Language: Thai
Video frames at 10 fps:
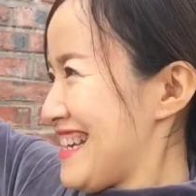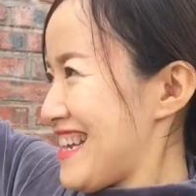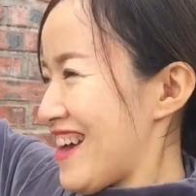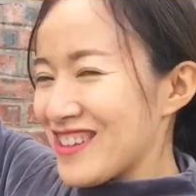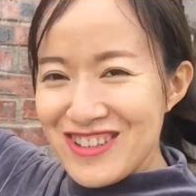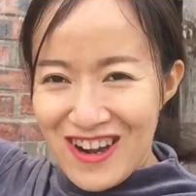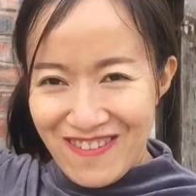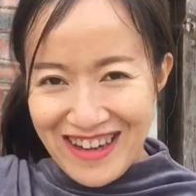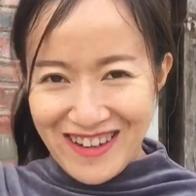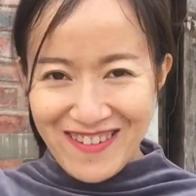เดี๋ยวกูก็
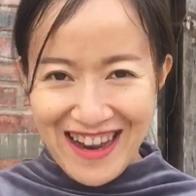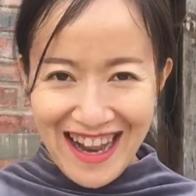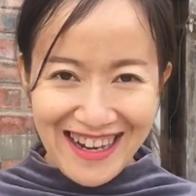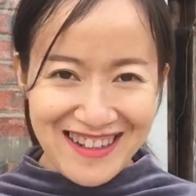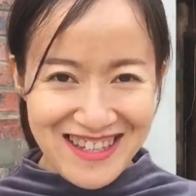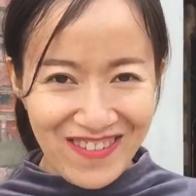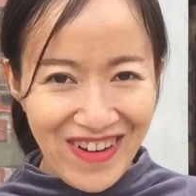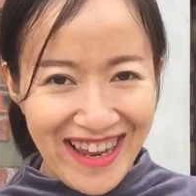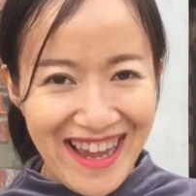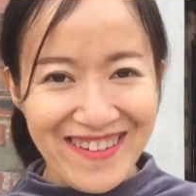มาด้วยว่าร้านเขาจัง
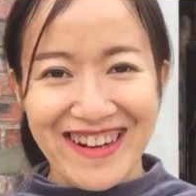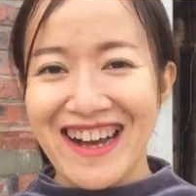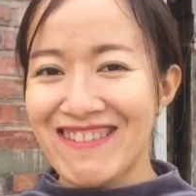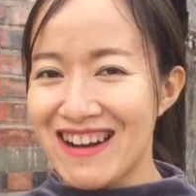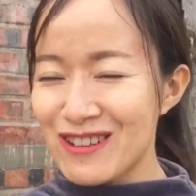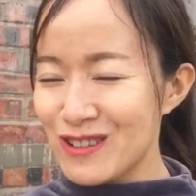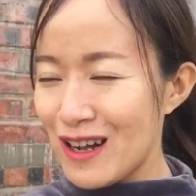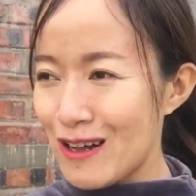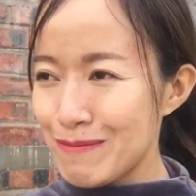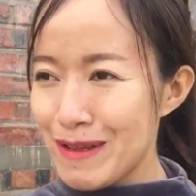ไปเย่านนคะว่ากู
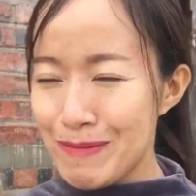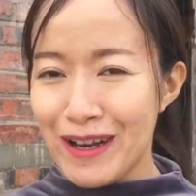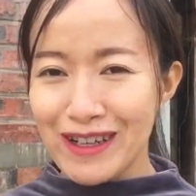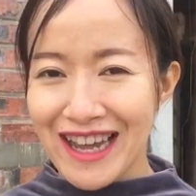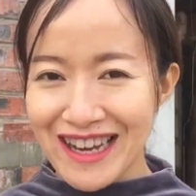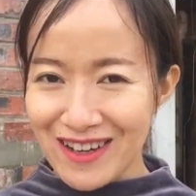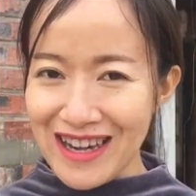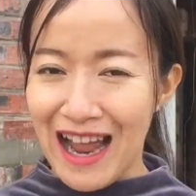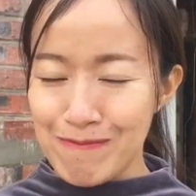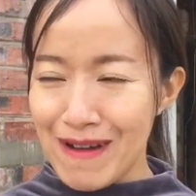ก็มีพี่น้องไทยเขา
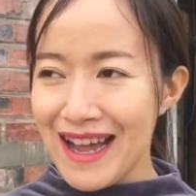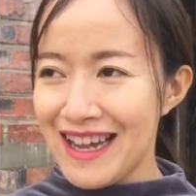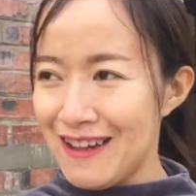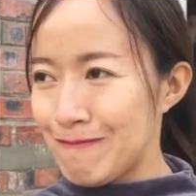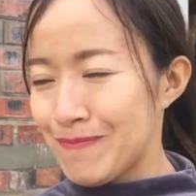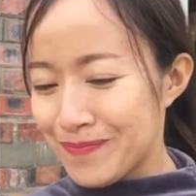ถามมากค่ะ